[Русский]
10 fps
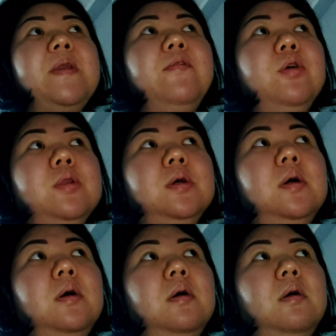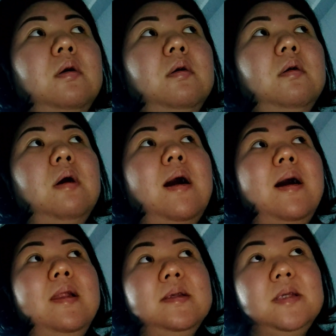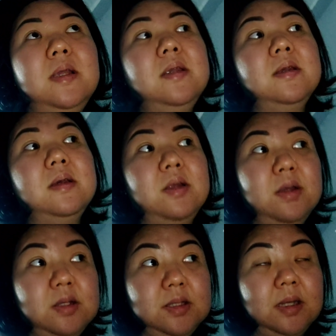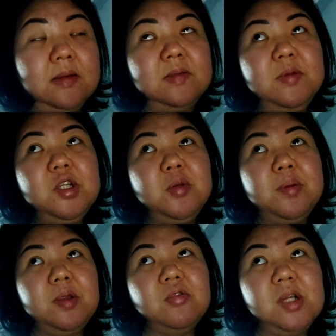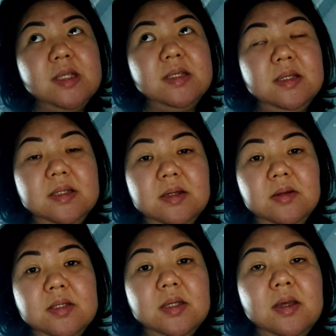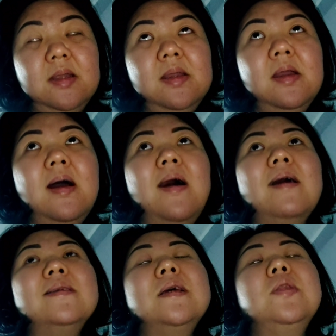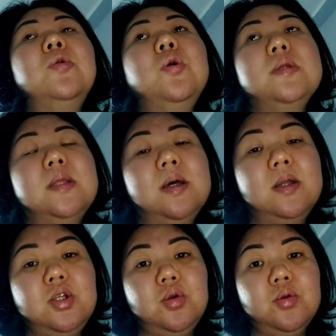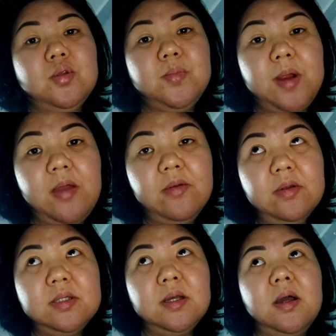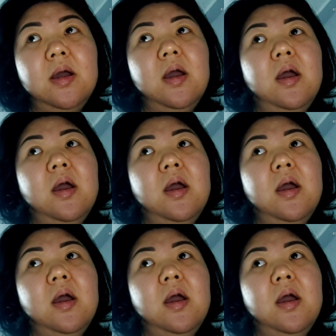Вот. А, а Алексей э, стал с Мишей продолжать делать задания. С одной задачей он справился.